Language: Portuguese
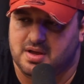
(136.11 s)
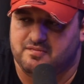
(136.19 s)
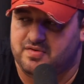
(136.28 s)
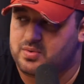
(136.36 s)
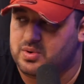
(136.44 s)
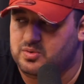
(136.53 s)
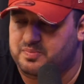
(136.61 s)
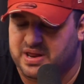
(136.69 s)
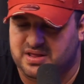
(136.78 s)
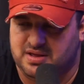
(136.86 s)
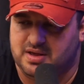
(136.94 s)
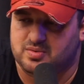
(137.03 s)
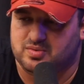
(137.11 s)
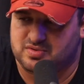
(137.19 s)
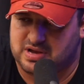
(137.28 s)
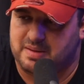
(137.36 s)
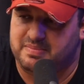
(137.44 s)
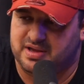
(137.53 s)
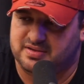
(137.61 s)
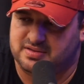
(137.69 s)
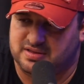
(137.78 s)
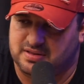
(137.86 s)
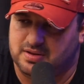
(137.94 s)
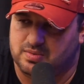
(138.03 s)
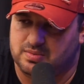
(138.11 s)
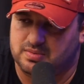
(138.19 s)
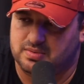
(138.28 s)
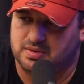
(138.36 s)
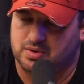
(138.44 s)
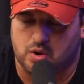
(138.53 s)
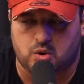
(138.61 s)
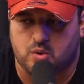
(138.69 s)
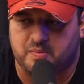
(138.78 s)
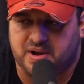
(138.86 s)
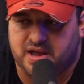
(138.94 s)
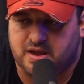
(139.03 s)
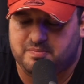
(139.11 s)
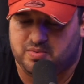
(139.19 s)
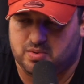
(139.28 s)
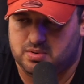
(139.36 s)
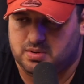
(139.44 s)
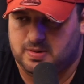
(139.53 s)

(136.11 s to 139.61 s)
foi quando prenderam os cabeças, entendeu? Eu acompanhei, pô.